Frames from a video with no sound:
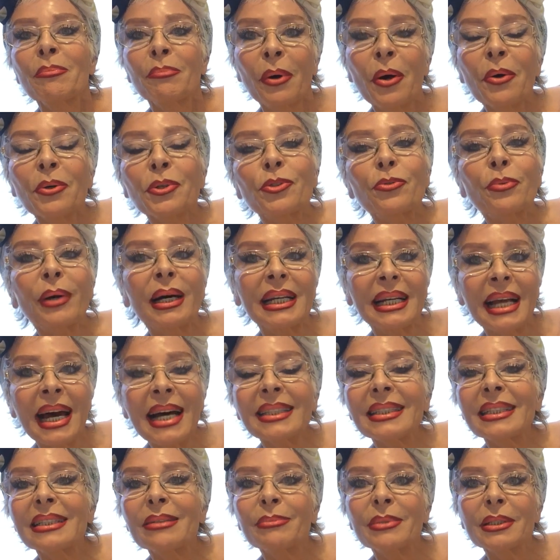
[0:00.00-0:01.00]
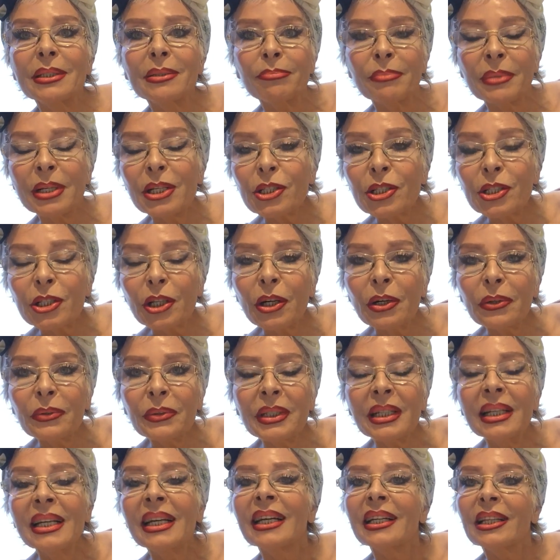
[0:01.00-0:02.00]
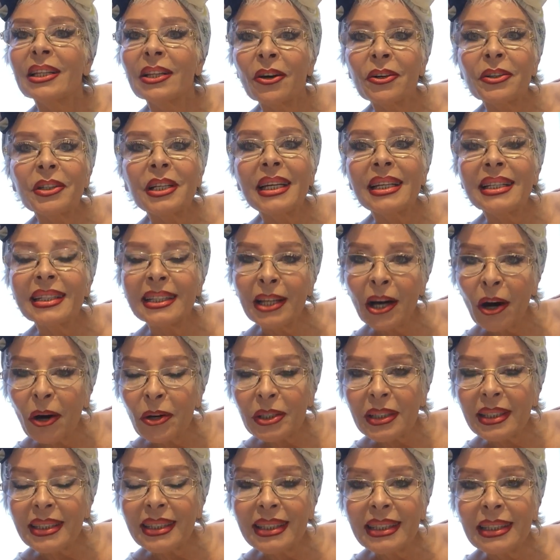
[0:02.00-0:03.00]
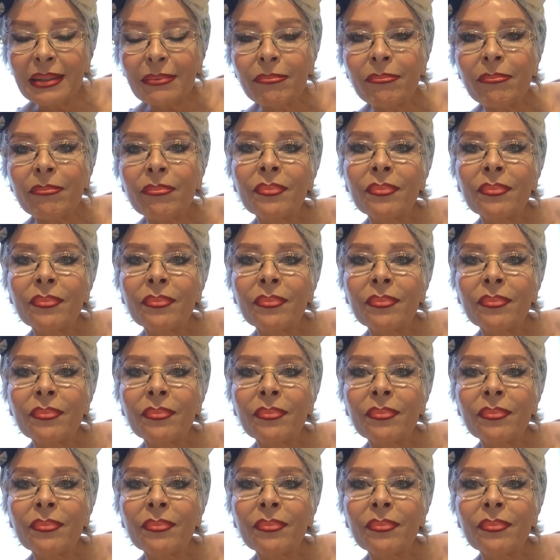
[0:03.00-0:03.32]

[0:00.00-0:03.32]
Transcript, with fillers: Poszła razem z myszką do jej norki.